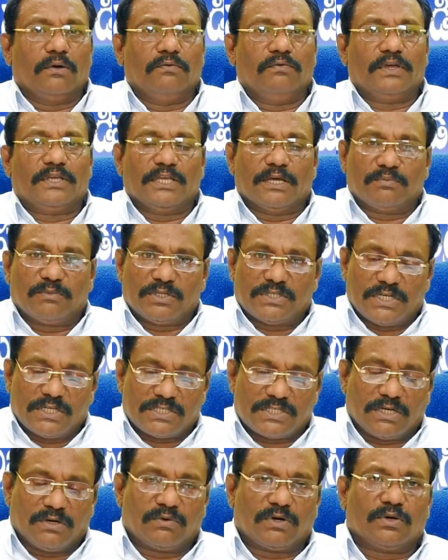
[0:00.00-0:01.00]
విజ్ఞప్తి
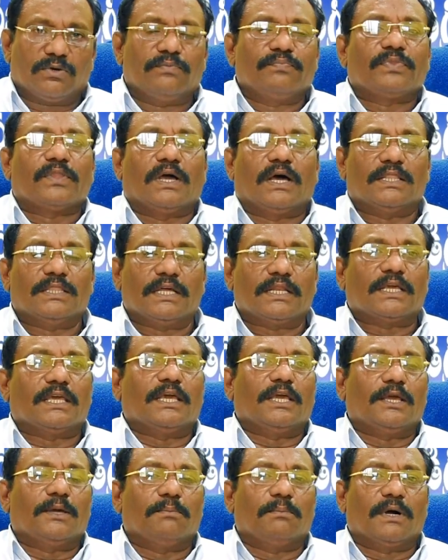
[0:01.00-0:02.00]
చేస్తా ఉన్నాను అందరికీ
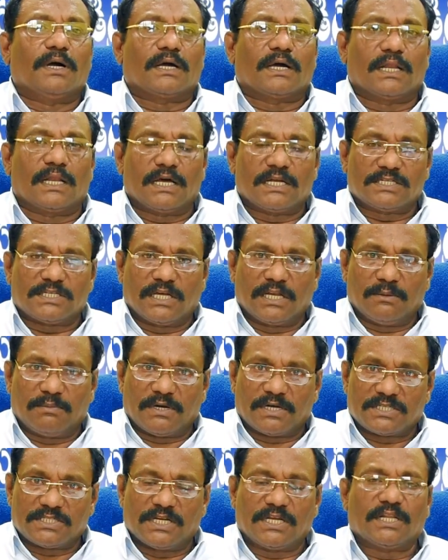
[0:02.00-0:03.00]
మా కళాశాల
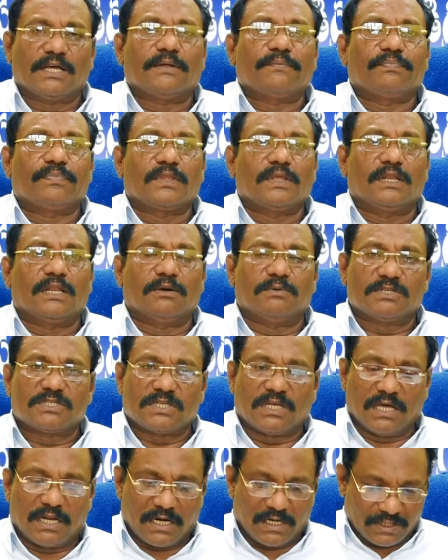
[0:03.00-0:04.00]
పక్షాన
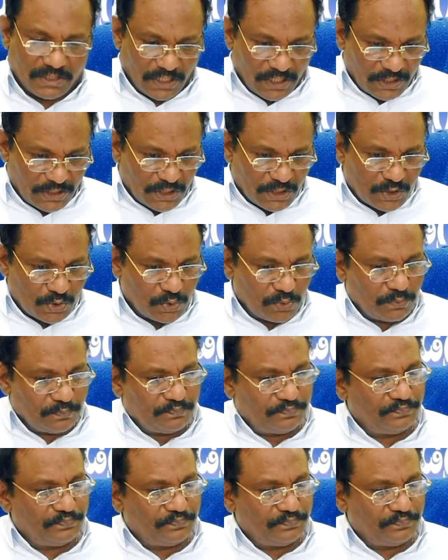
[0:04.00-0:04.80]
నమస్కారాలు తెలియజేస్తూ